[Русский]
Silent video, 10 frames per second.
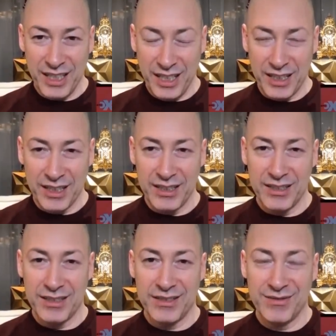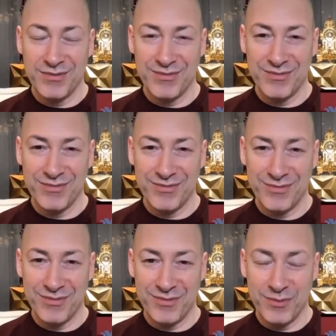Нет.
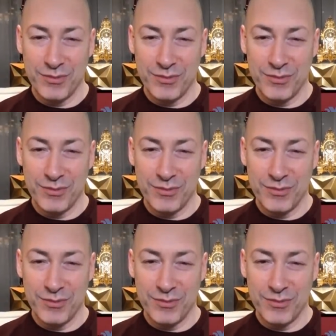Почему?